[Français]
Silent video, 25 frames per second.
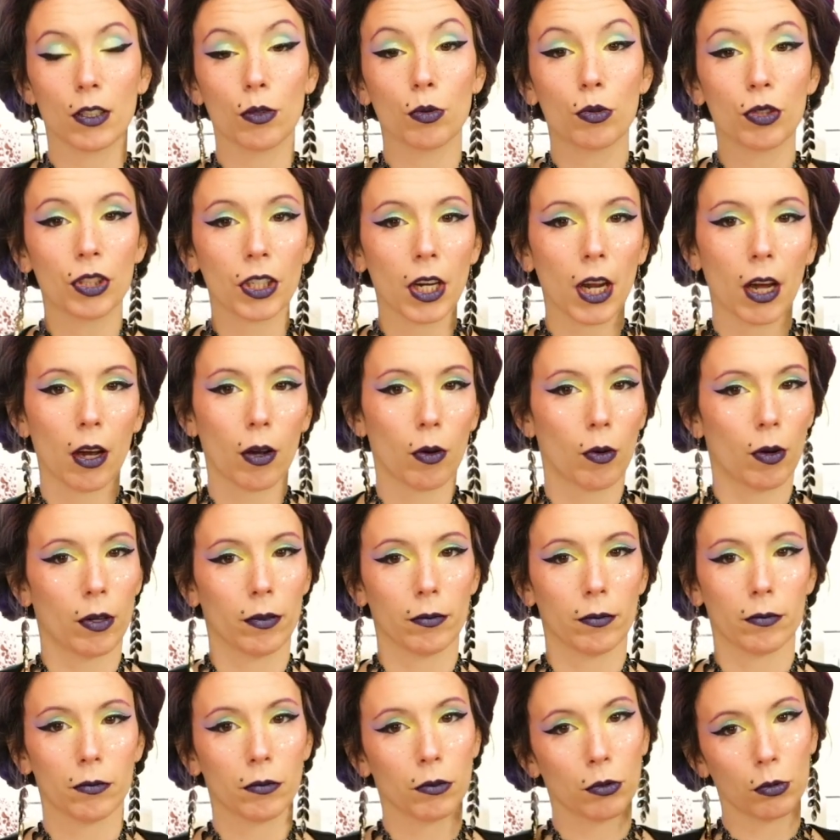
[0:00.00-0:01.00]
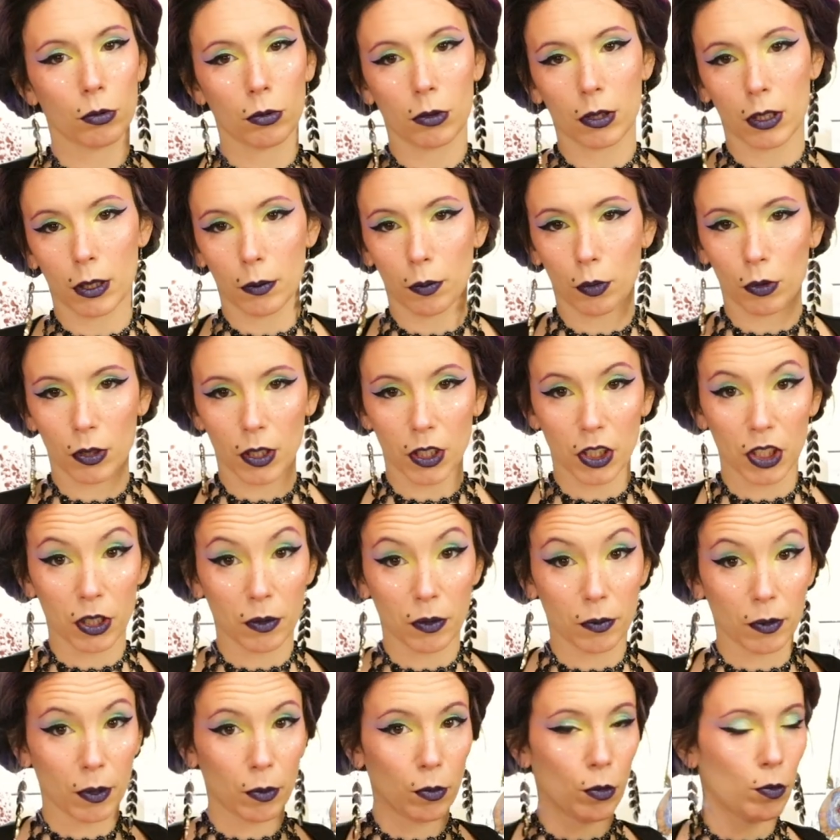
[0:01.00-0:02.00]
coûte cher quoi. Donc c'est pour ça que
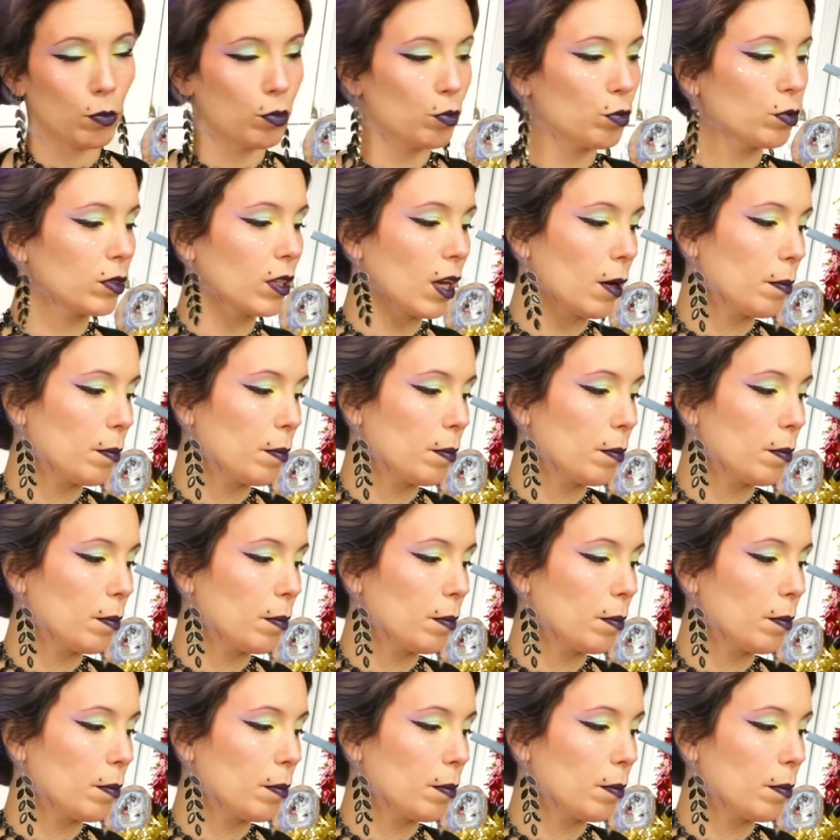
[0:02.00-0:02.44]
j'aime vraiment beaucoup ce